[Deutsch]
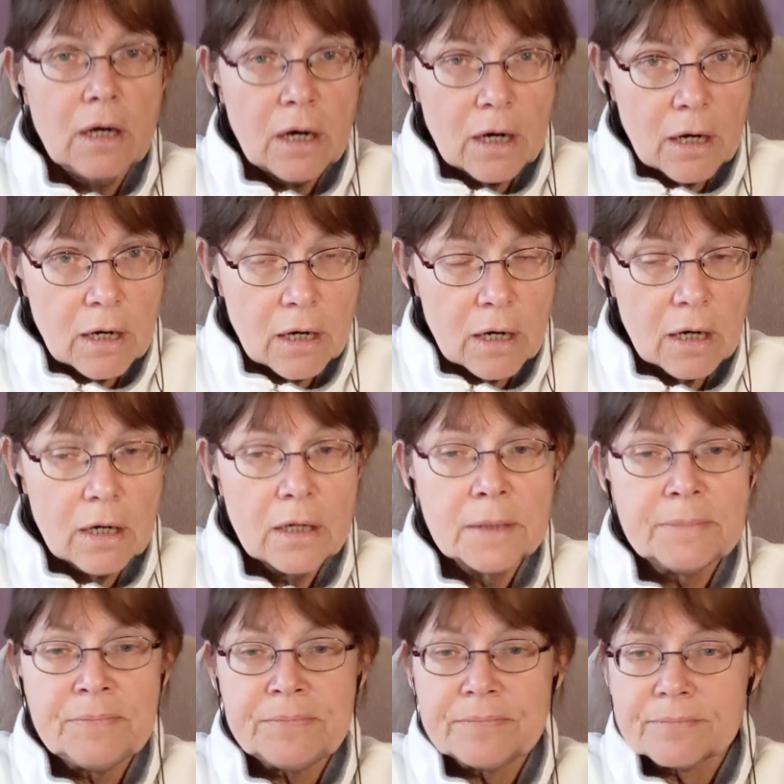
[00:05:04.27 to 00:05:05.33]
Aha.
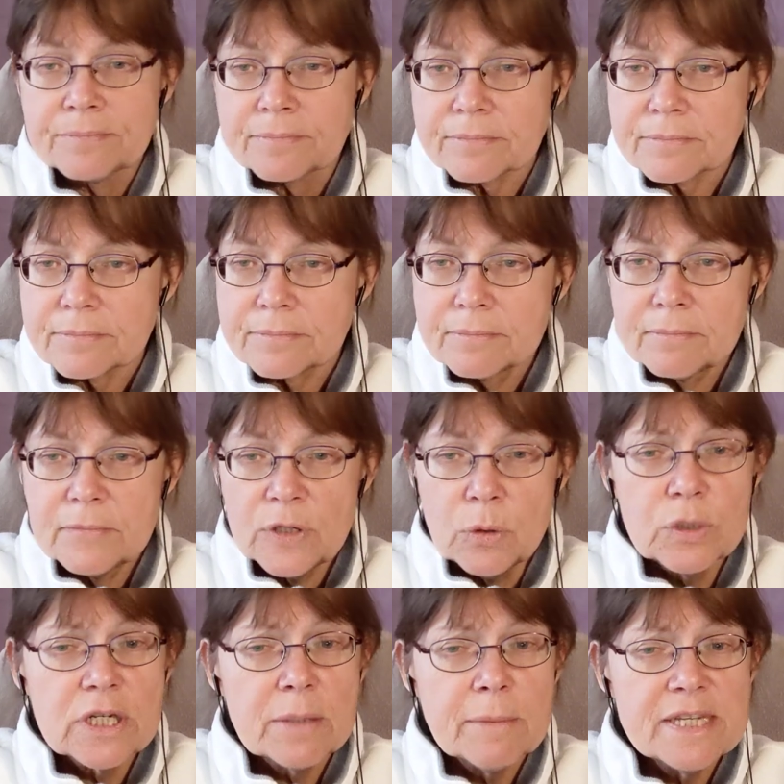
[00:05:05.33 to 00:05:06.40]

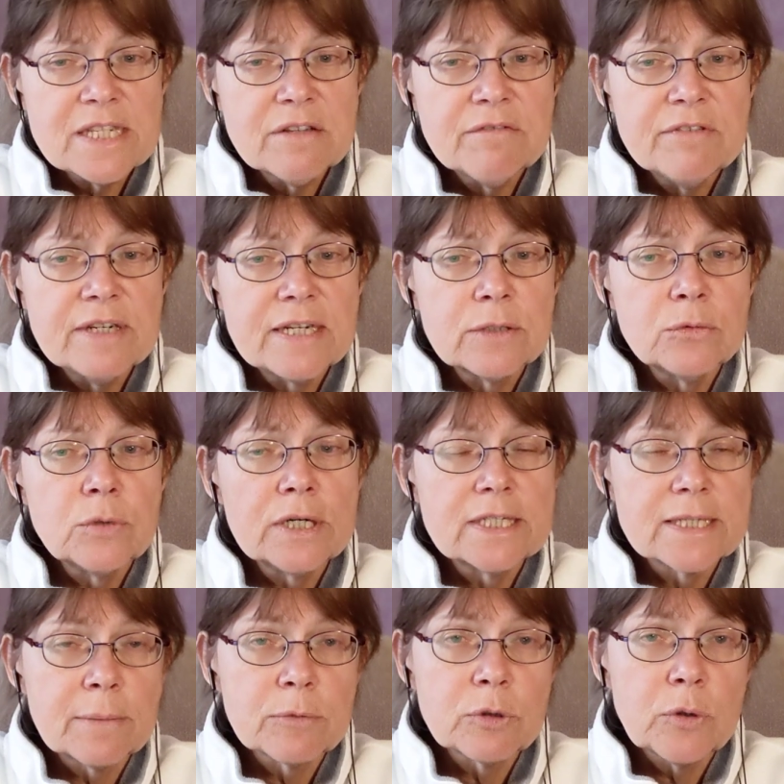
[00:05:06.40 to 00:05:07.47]
Und gemessen werden nur
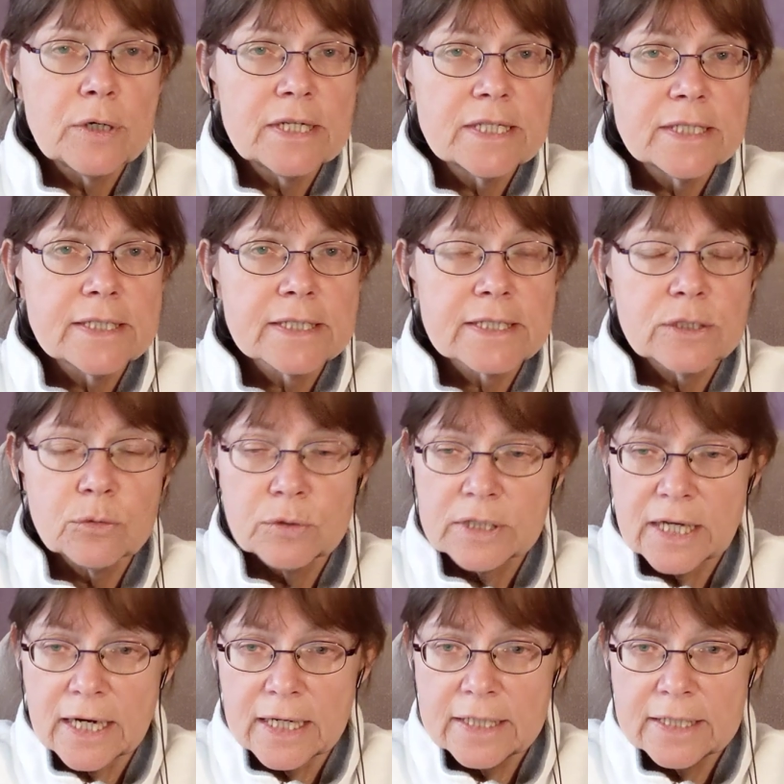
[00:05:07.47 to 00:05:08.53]
Gesamtcholesterin und
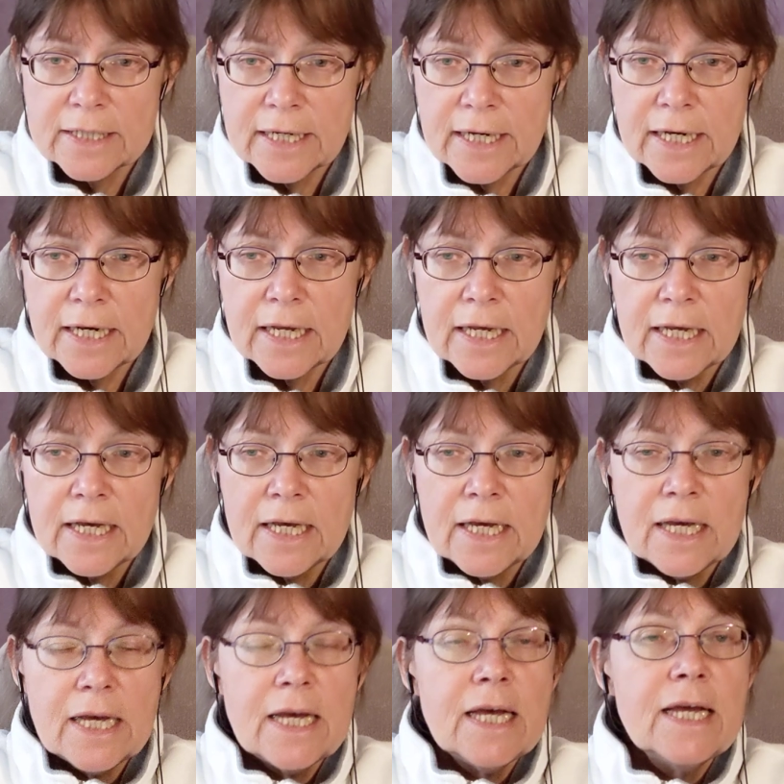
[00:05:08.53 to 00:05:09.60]
HDL.
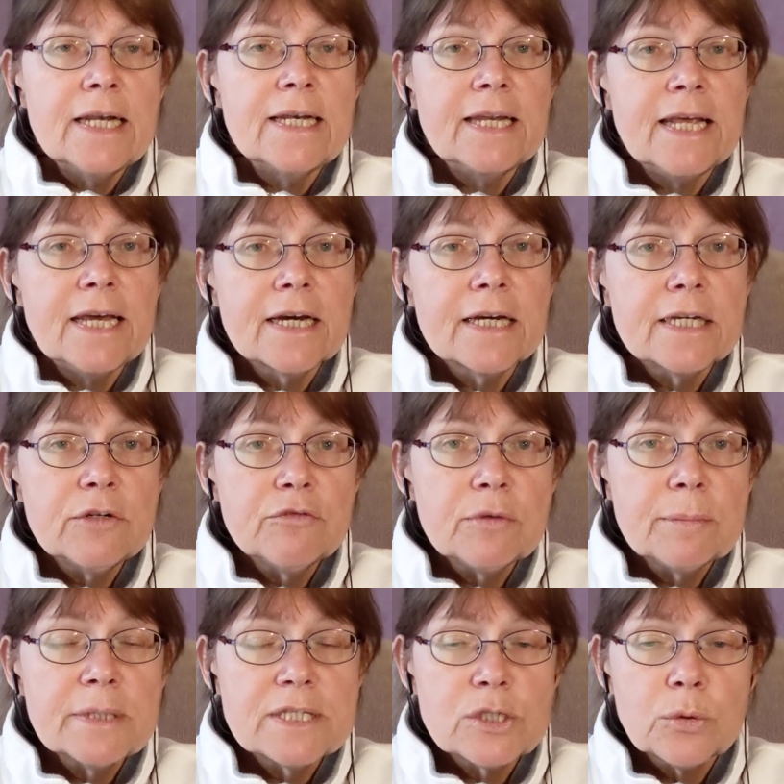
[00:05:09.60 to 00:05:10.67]
Nähere
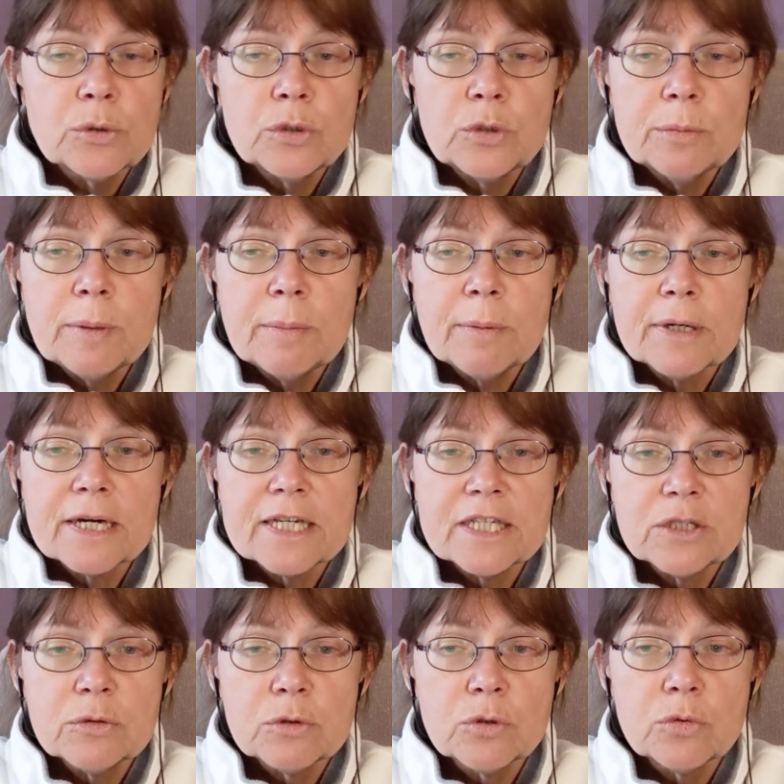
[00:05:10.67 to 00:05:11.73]
Informationen über
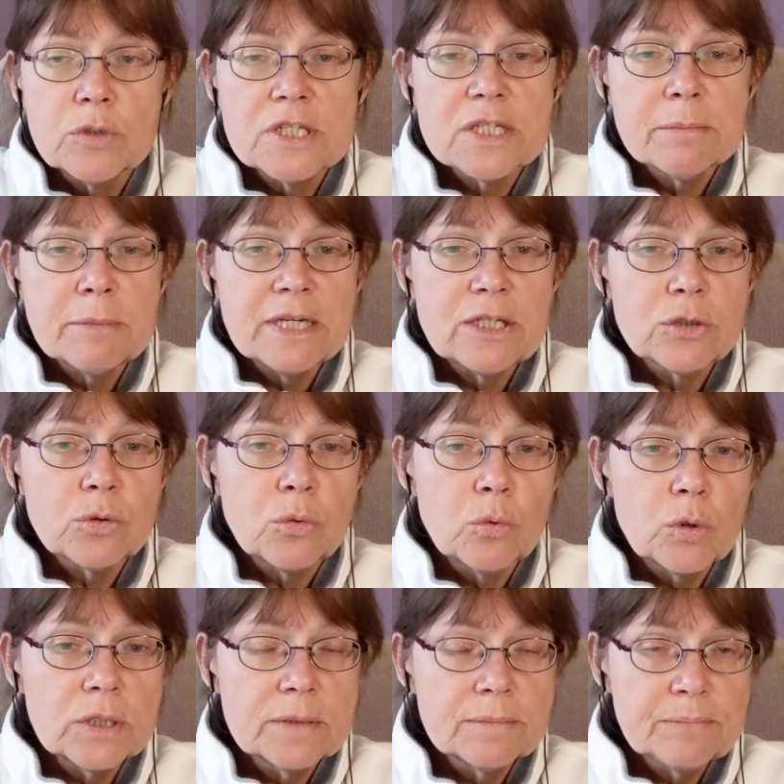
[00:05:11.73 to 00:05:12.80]

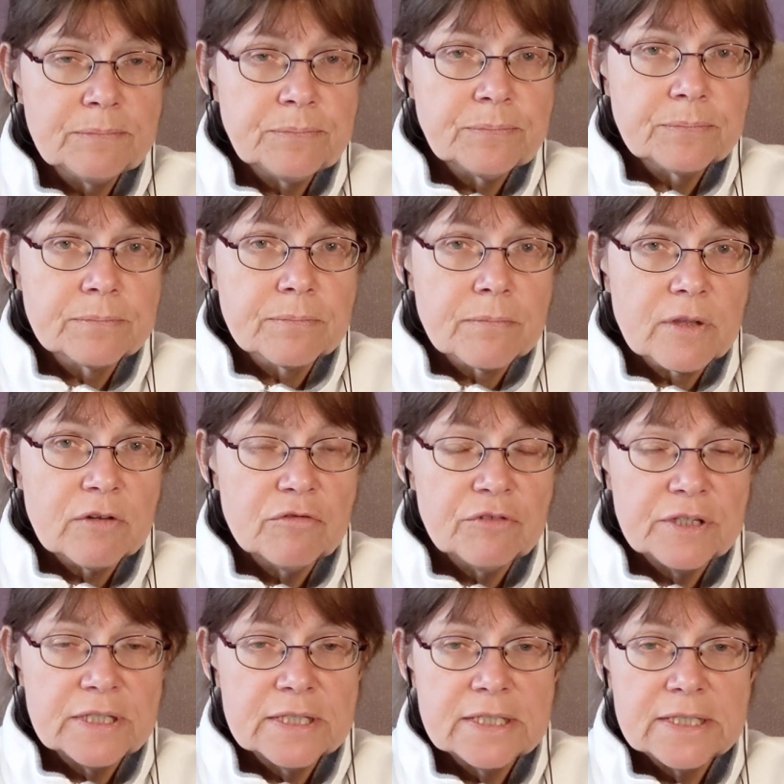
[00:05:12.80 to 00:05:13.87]
Berechnungsmethoden
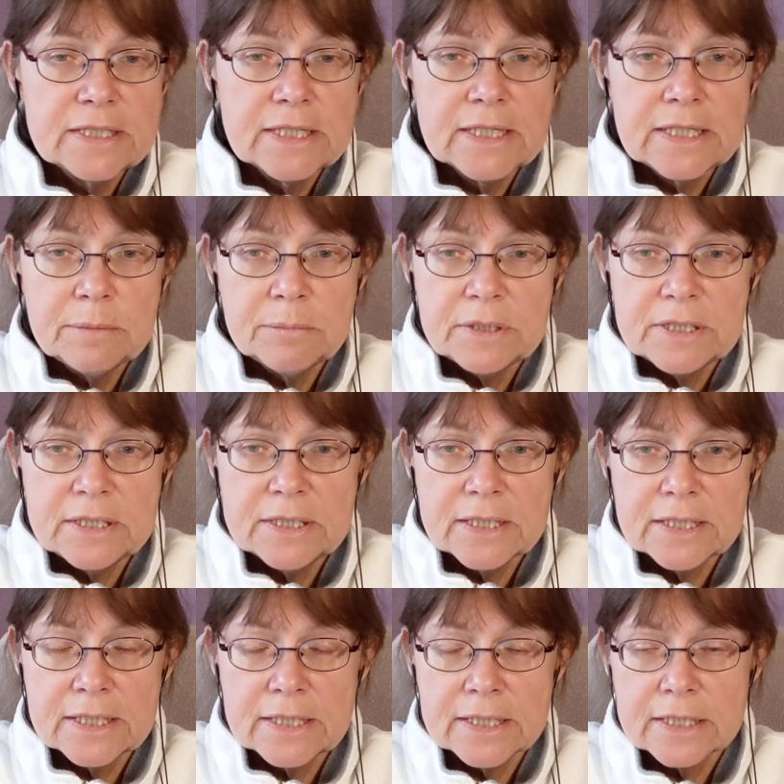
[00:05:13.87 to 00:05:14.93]
findet ihr im
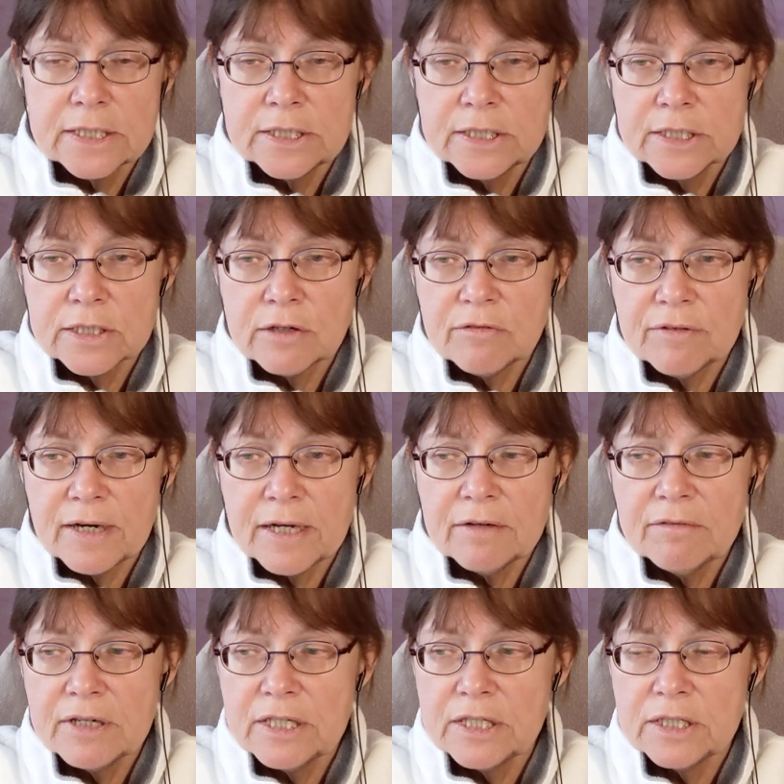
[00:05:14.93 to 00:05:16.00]
Internet. Da gehe ich nicht drauf
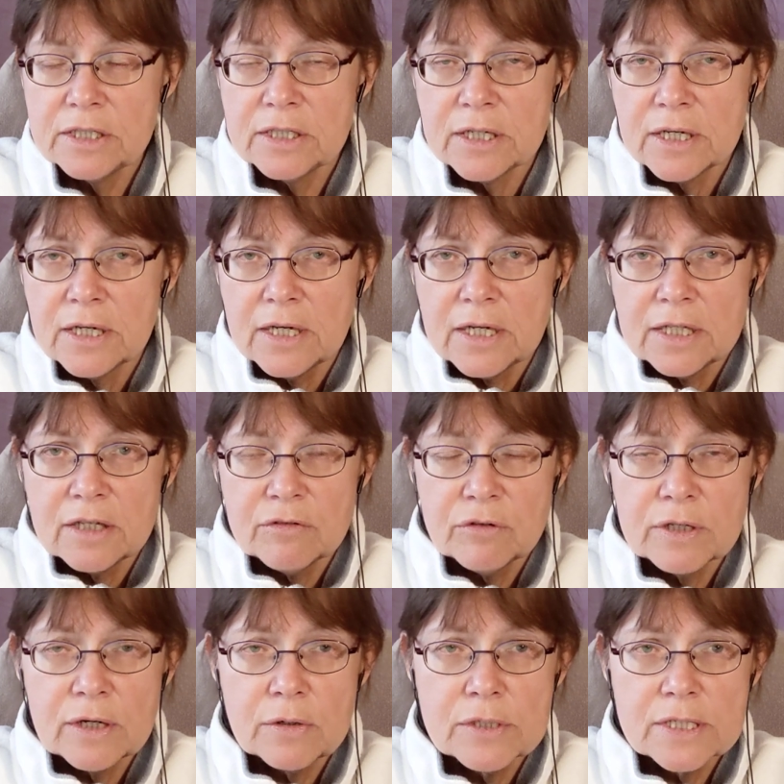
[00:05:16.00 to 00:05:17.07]
ein, weil ich
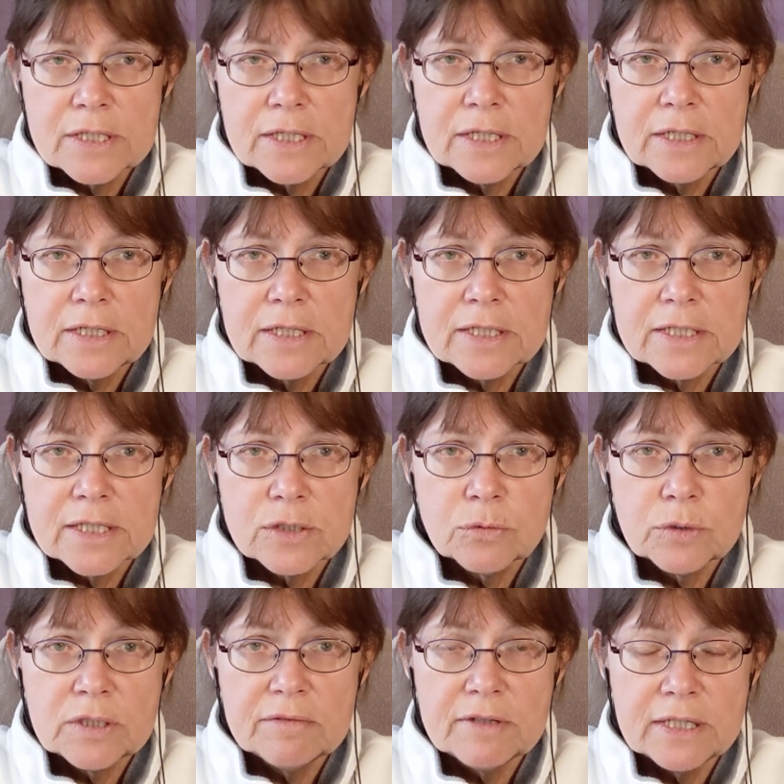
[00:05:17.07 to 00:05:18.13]
davon ausgehe, dass das
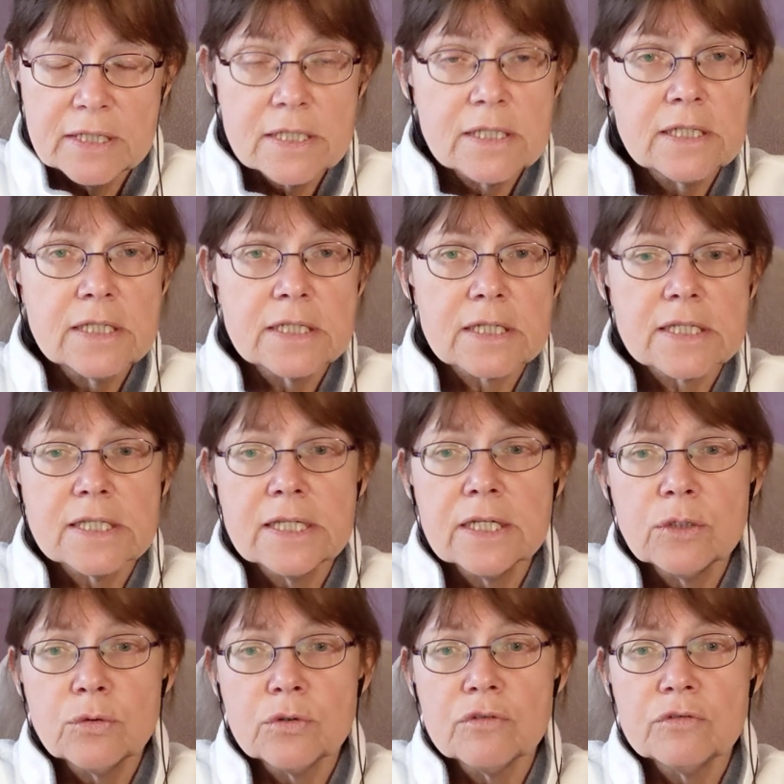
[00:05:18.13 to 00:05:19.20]
nur die wenigsten
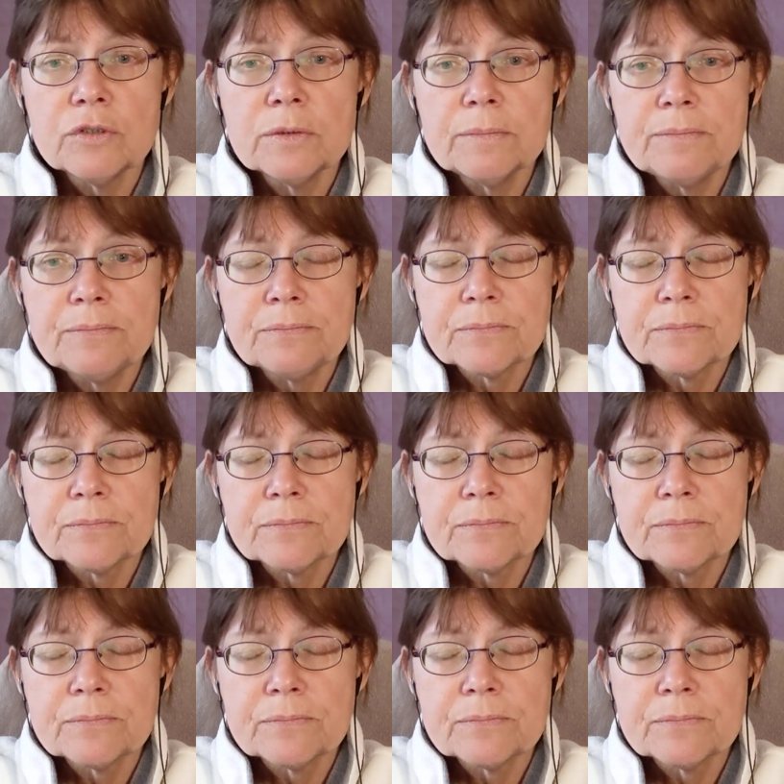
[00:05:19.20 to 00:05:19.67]
interessieren dürfte.